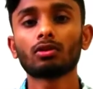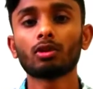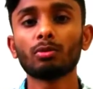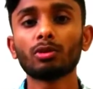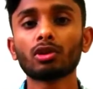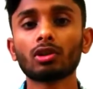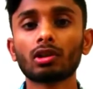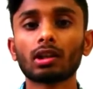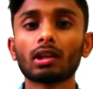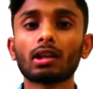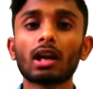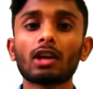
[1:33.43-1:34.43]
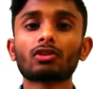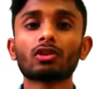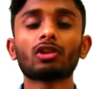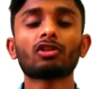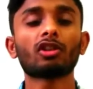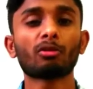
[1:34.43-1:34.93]
চব্বিশ ঘন্টা
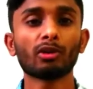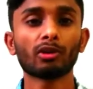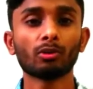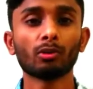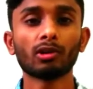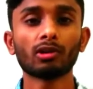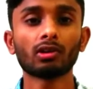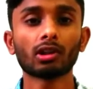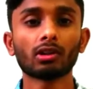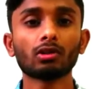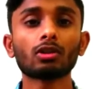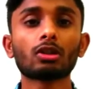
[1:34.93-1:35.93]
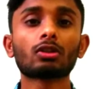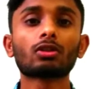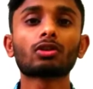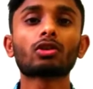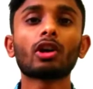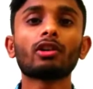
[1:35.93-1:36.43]
আটচল্লিশ ঘন্টা বন্ধ কেন
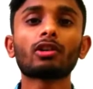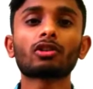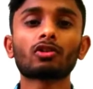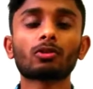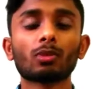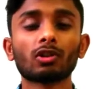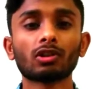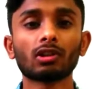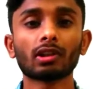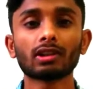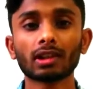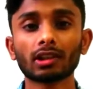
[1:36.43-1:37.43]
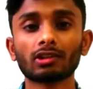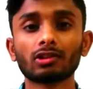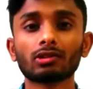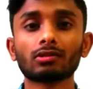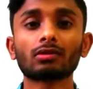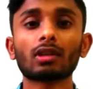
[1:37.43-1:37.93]
ছয় ঘন্টা যদি বন্ধ থাকে
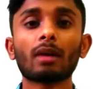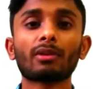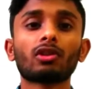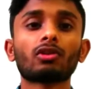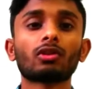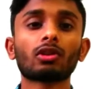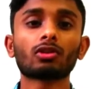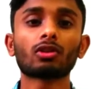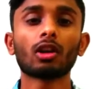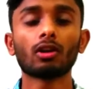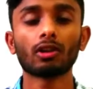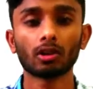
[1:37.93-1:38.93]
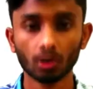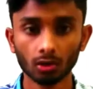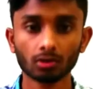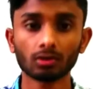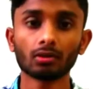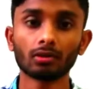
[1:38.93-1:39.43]
সেক্ষেত্রেও আমাদের জন্য চলা অনেক
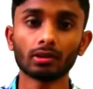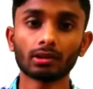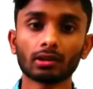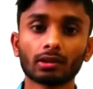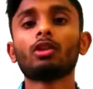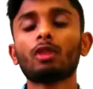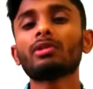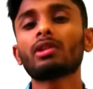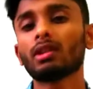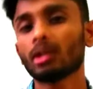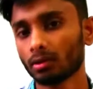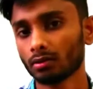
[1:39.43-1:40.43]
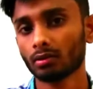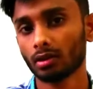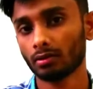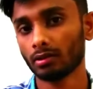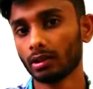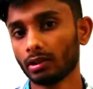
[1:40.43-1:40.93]
কষ্টকর হয়ে যায় তবে চিন্তার কোনো
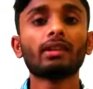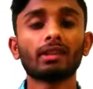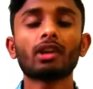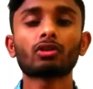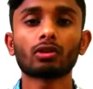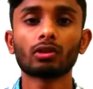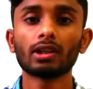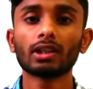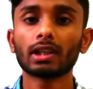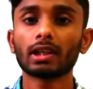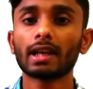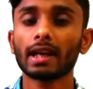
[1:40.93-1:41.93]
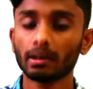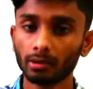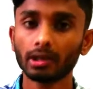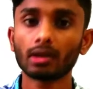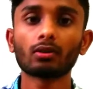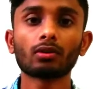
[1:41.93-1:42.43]
কারণ নেই তার জন্য ইন্টারনেট
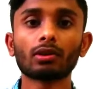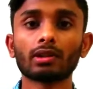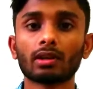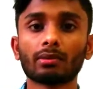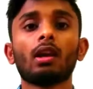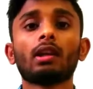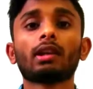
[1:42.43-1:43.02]
একেবারে ডাউন হয়ে যাবে